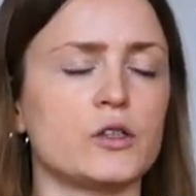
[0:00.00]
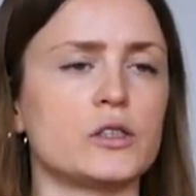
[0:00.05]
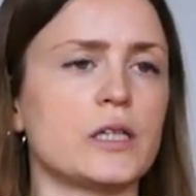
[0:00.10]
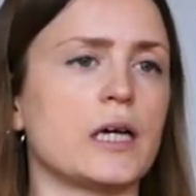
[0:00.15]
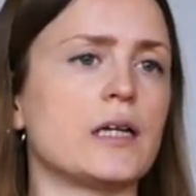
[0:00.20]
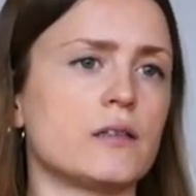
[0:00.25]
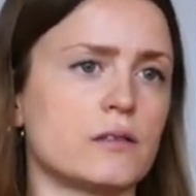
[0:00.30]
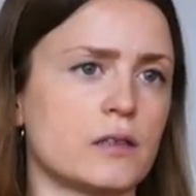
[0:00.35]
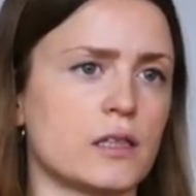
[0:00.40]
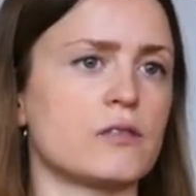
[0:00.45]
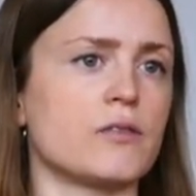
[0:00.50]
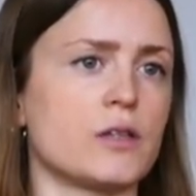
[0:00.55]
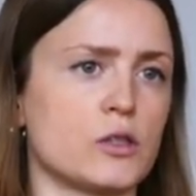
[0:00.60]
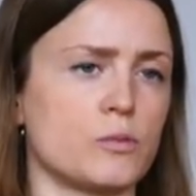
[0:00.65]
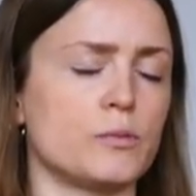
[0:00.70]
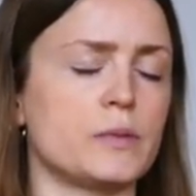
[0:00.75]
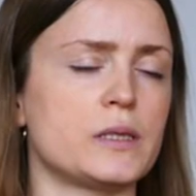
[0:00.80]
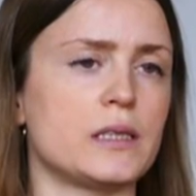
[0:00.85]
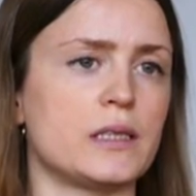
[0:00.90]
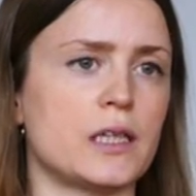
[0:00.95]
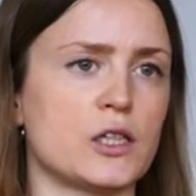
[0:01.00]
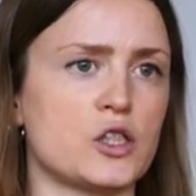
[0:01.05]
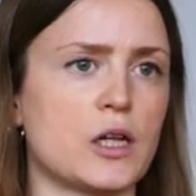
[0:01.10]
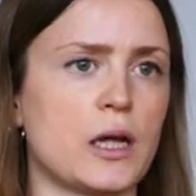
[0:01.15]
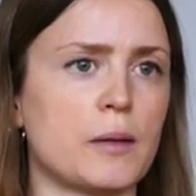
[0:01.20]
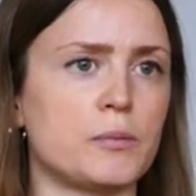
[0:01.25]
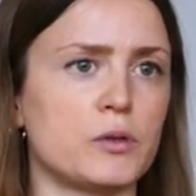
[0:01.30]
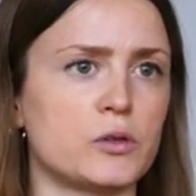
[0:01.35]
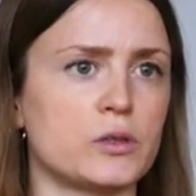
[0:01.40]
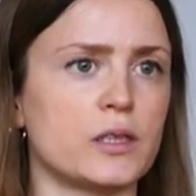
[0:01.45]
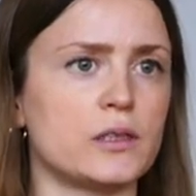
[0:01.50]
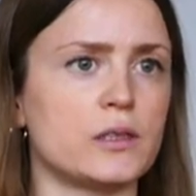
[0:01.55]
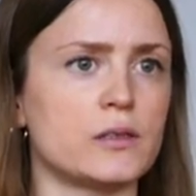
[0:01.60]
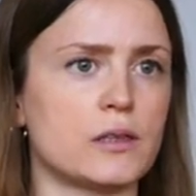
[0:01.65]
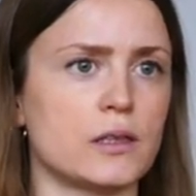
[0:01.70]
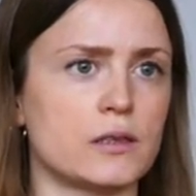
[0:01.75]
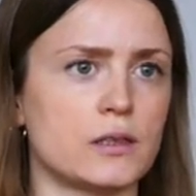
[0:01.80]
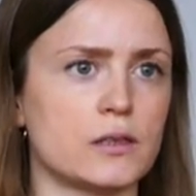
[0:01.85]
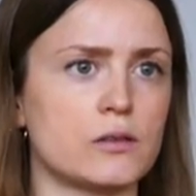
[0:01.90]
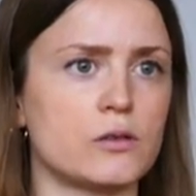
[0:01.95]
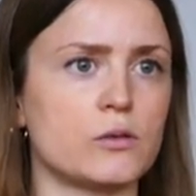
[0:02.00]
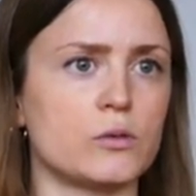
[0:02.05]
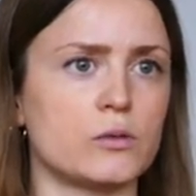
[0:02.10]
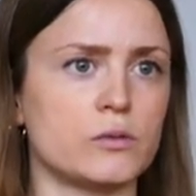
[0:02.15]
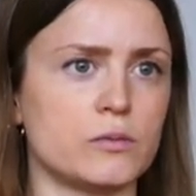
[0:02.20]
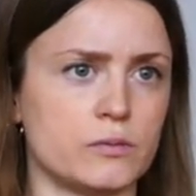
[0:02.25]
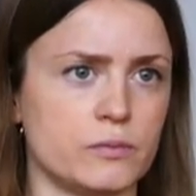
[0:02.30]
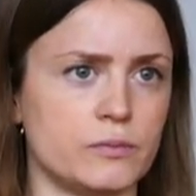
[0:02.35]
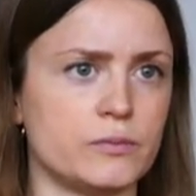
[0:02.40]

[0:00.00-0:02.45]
Und dann, das war so ein bisschen der Startpunkt der Dissertation.